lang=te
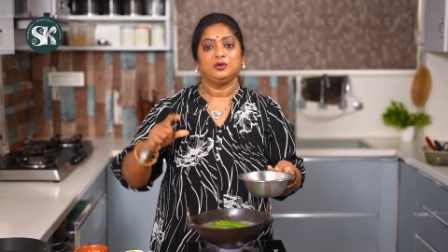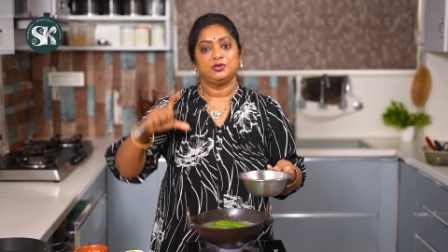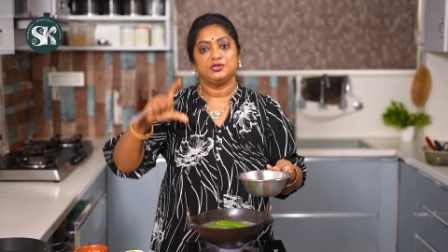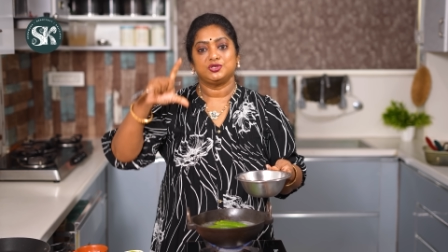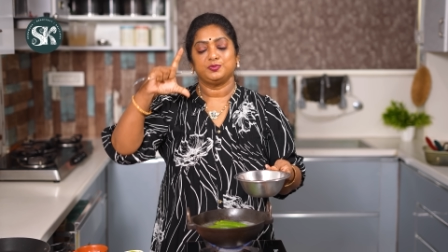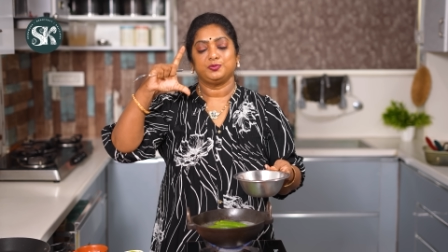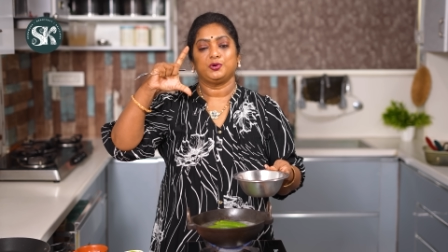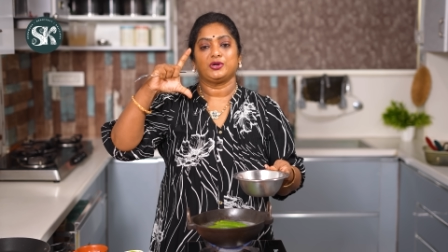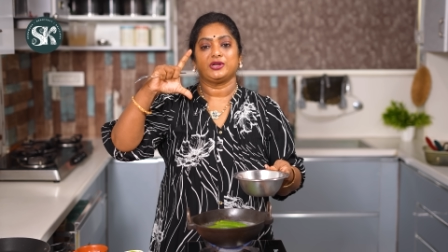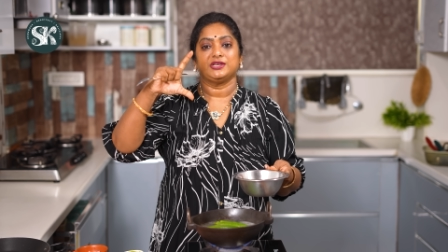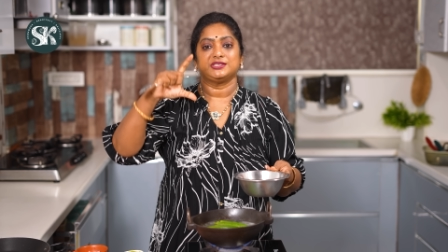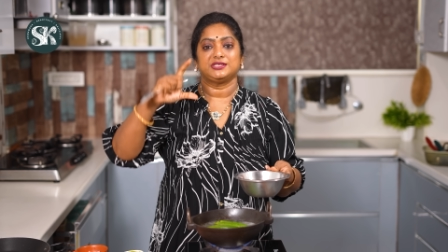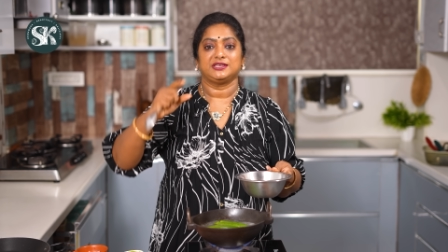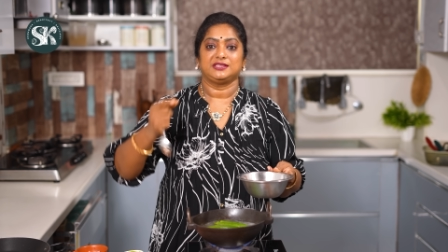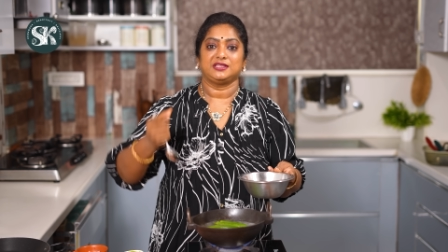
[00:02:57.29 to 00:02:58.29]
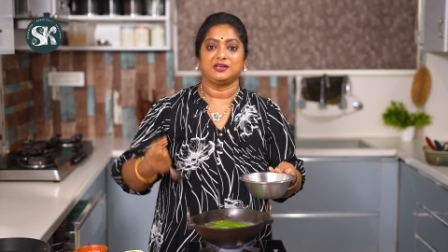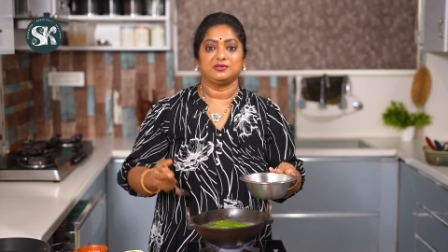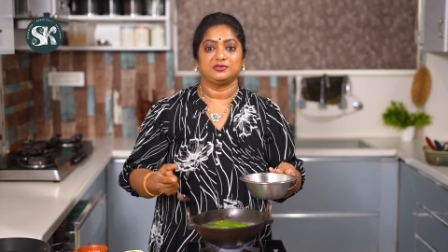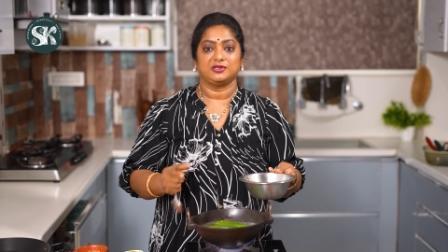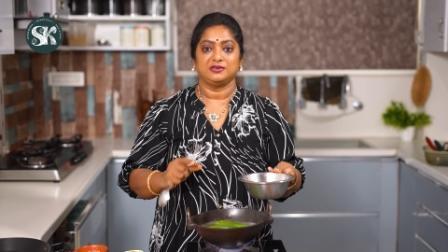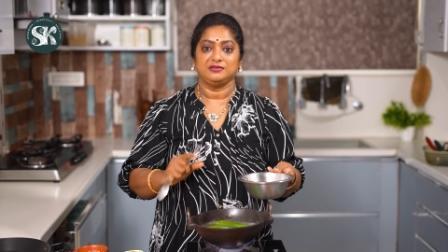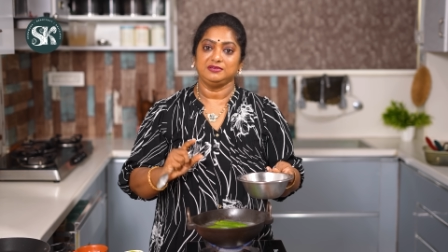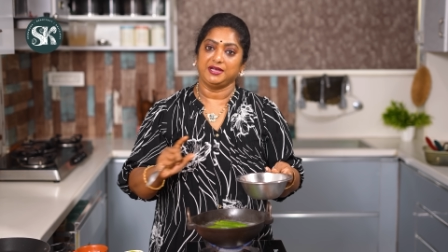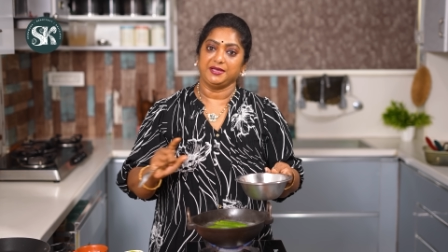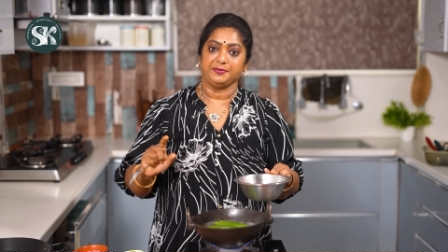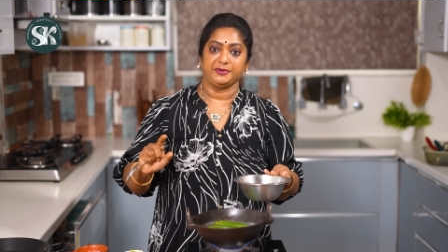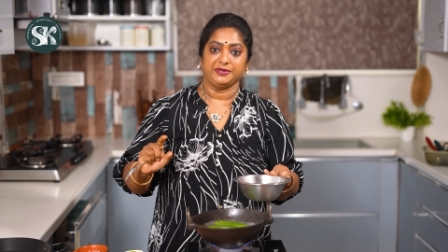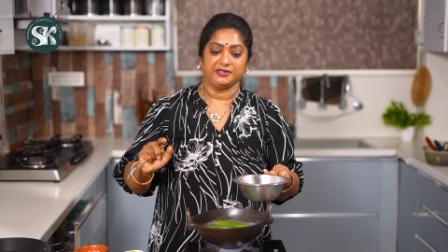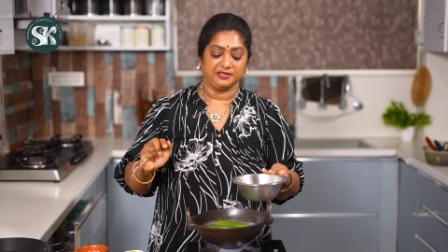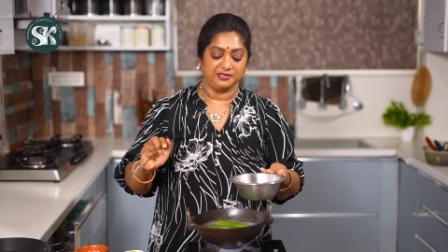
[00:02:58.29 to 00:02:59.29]
కొంచెం ప్రోటీన్ షేక్ తాగుతాను
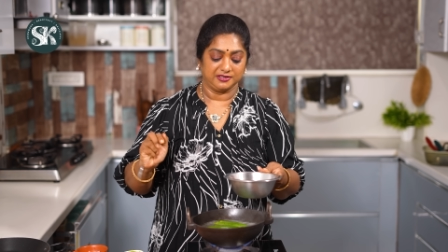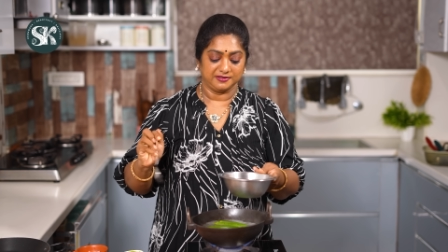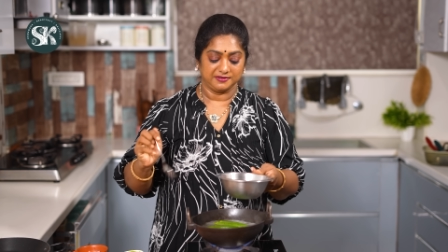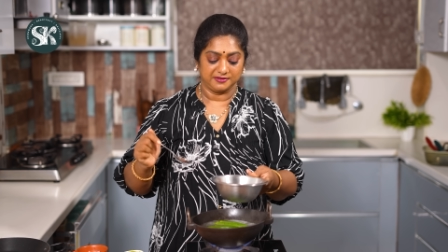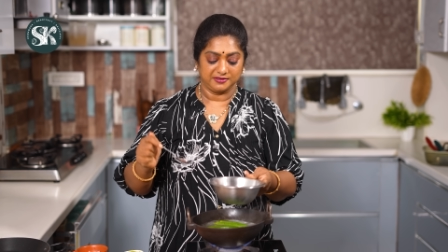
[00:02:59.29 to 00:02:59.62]
అయిపోయింది